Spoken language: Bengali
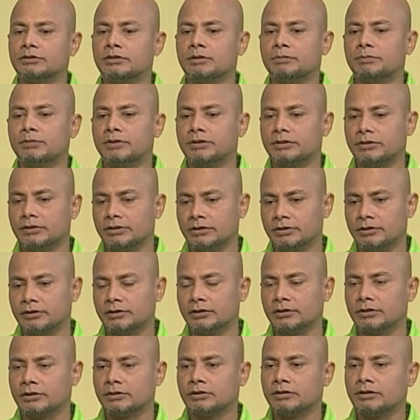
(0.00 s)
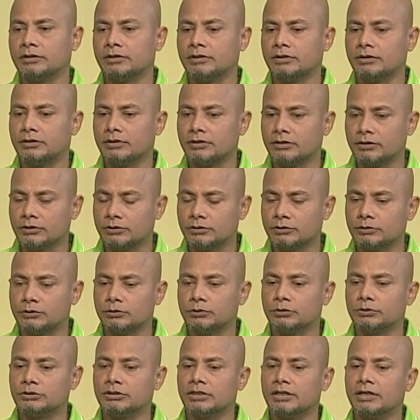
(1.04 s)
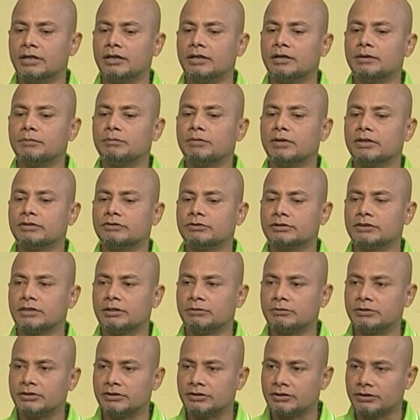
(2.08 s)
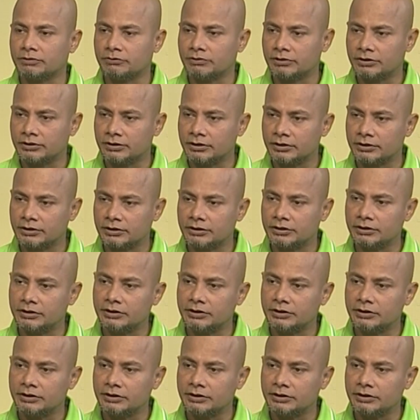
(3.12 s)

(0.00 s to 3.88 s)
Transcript: জন্য পার্টনার খোঁজা প্লাস হচ্ছে আমাদের ট্রাভেল রিলেটেড